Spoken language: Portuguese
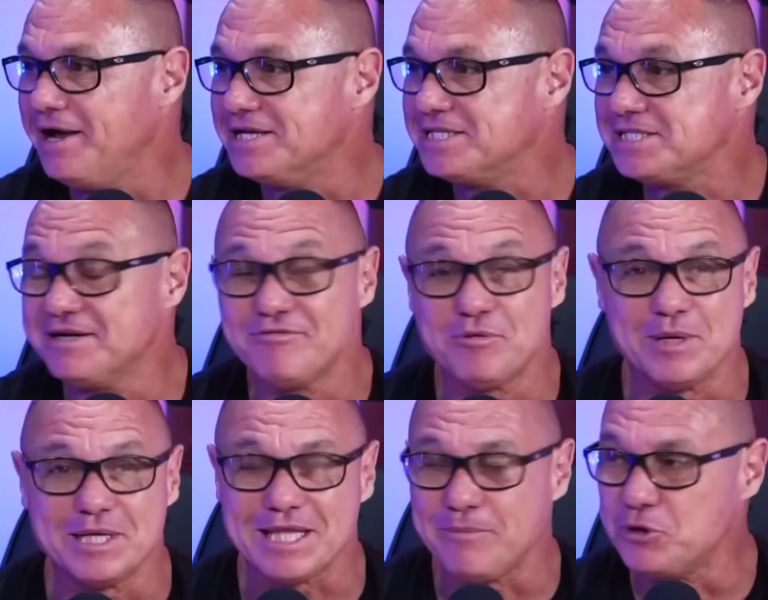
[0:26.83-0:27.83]
senão eu vou
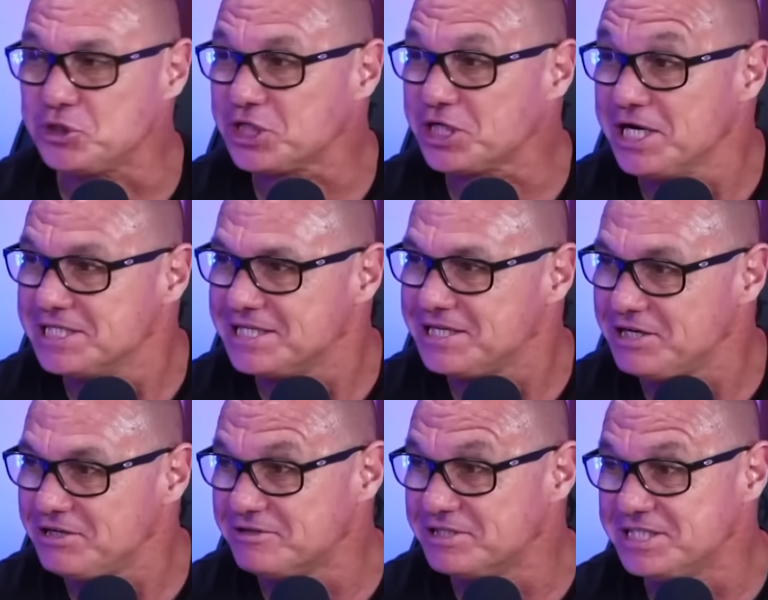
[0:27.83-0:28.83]
botar meus cães atrás de
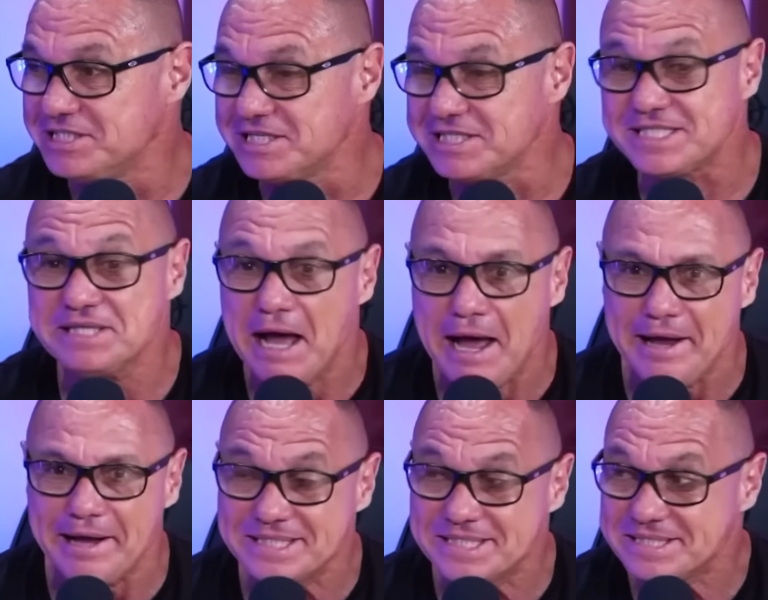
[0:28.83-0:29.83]
você,
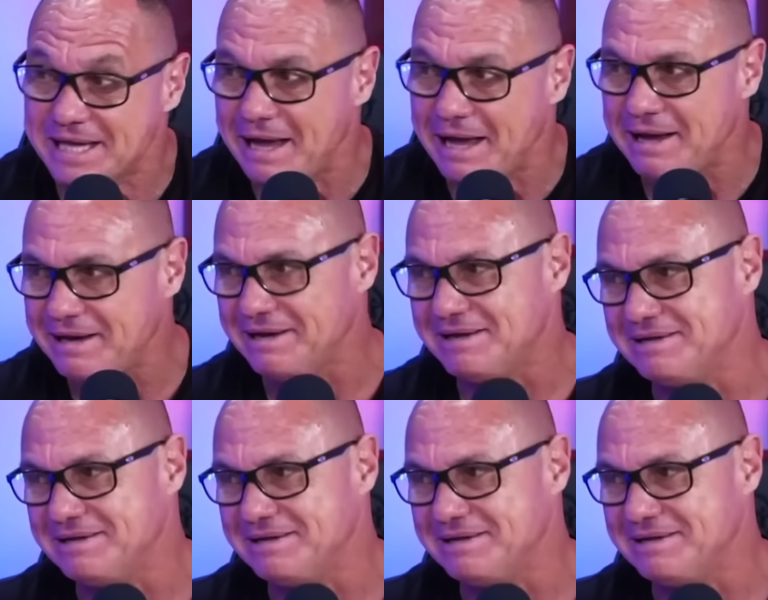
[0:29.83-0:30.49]
saia, saia.